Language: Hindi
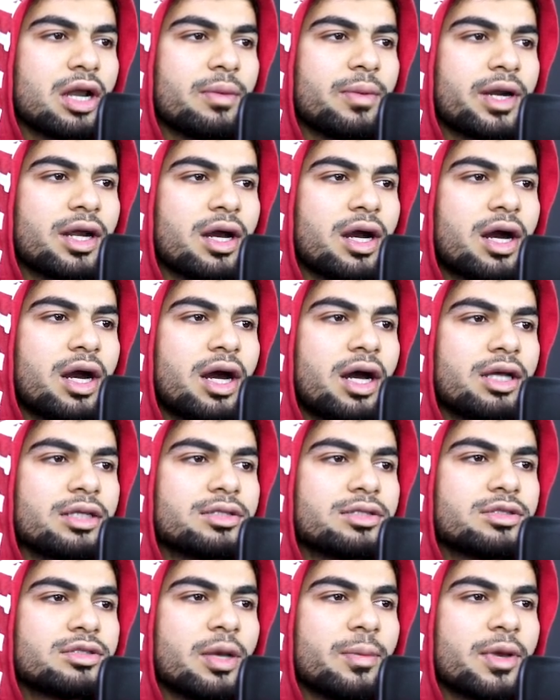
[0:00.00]
बेटा
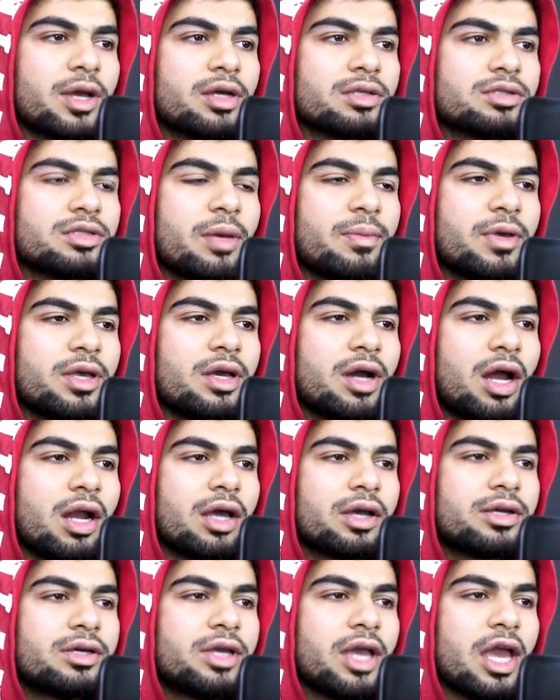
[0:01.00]
सभी के सभी
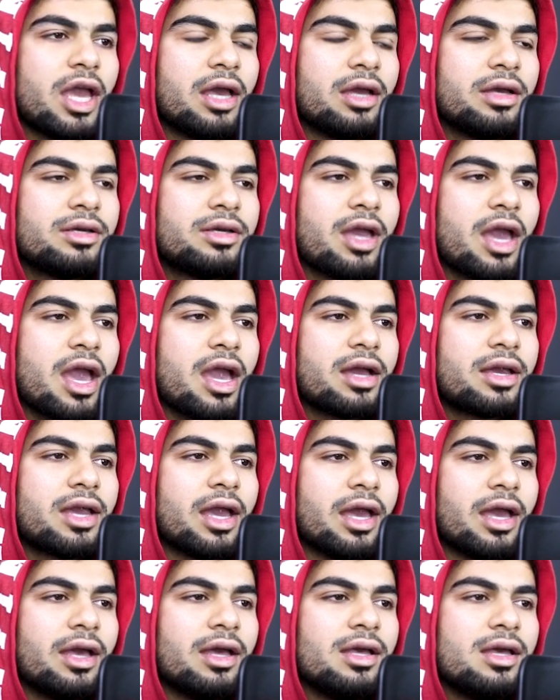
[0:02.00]
हलक गए गए
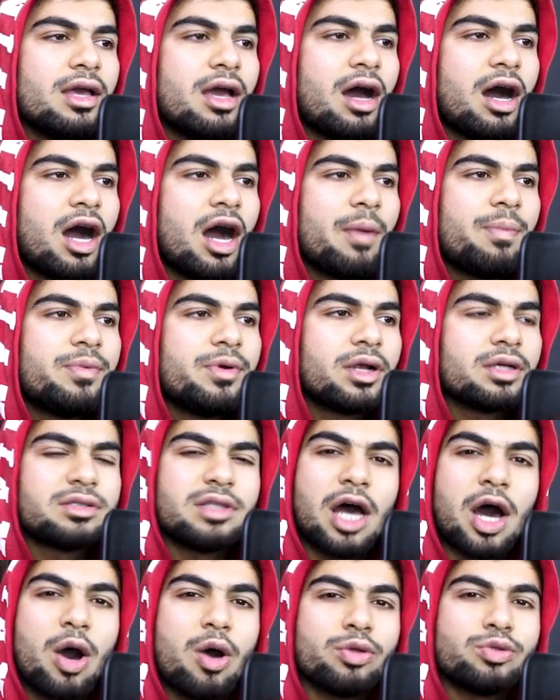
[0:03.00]
गए अब
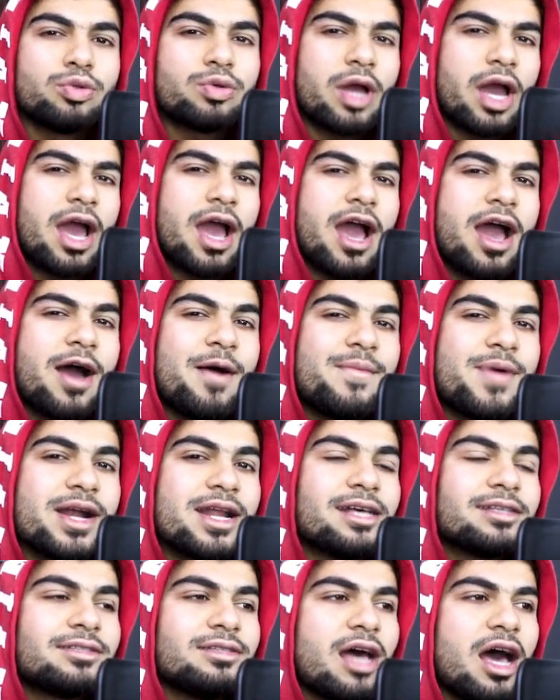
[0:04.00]
रास्ता हो चुका है
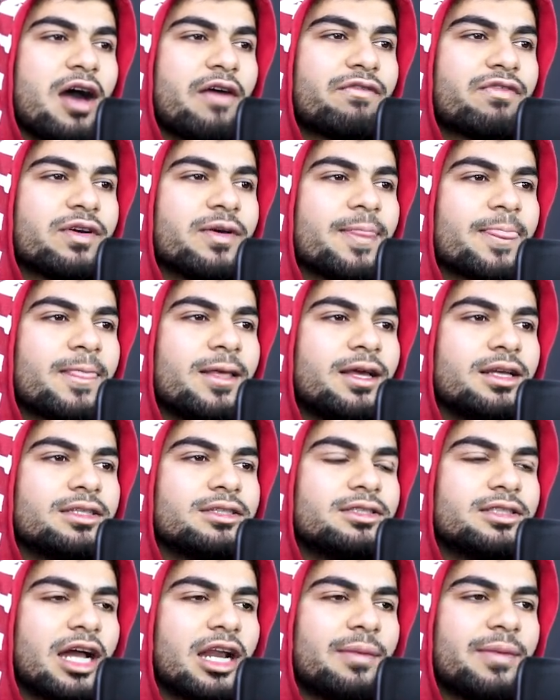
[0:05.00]
हमारा साफ
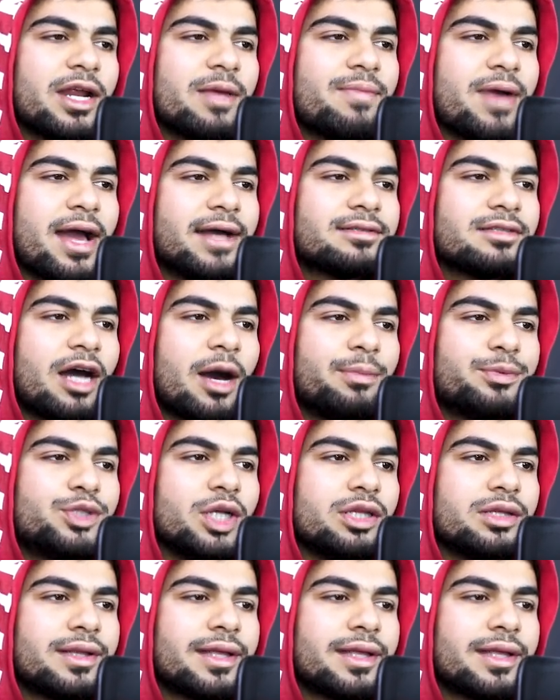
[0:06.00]
चल मेरी भैंस अब चलते